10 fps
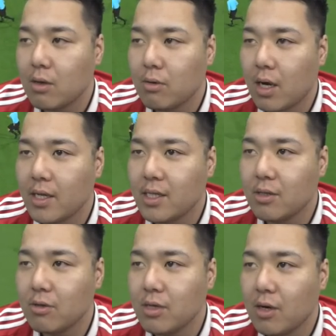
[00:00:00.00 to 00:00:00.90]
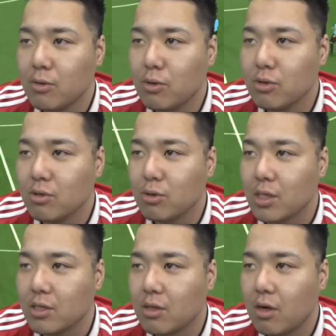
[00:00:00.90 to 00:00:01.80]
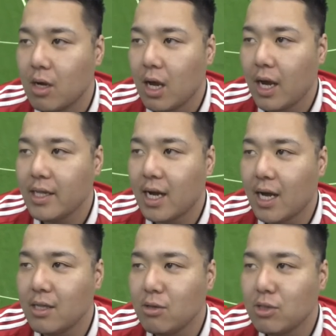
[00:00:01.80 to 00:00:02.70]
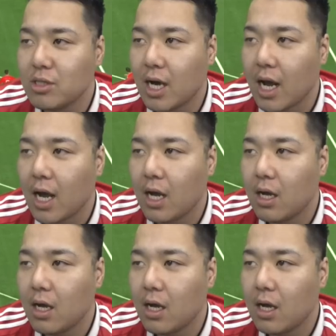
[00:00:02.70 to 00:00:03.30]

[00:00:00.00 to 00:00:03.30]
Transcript: これ相手の裏をどんどん取っていくと。相手が反応するから。